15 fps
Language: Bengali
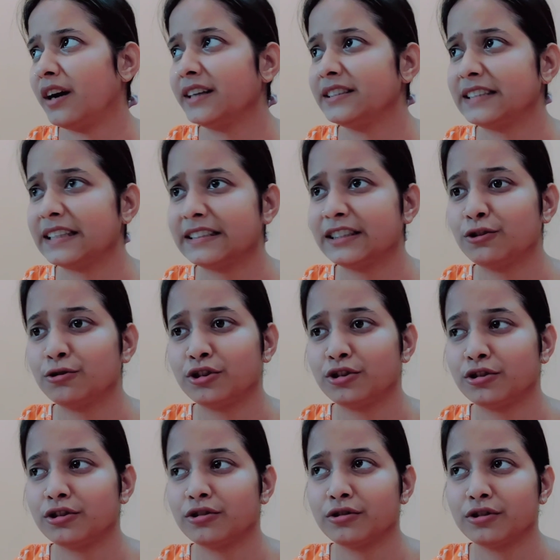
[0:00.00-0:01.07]
আস্তে আস্তে টুপি
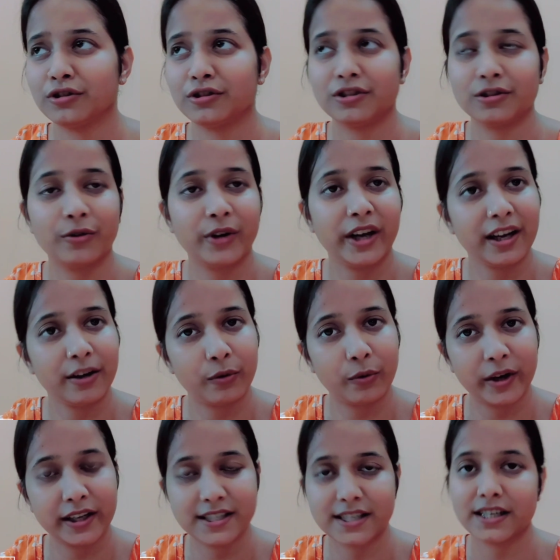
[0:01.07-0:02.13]
টুপি টুপি টুপি করে
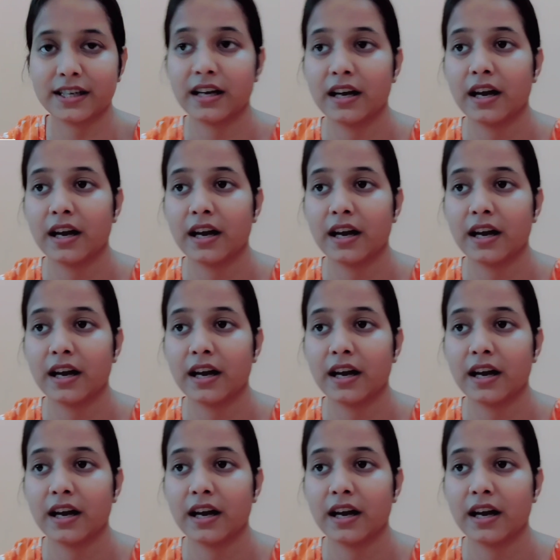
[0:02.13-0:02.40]
করেছি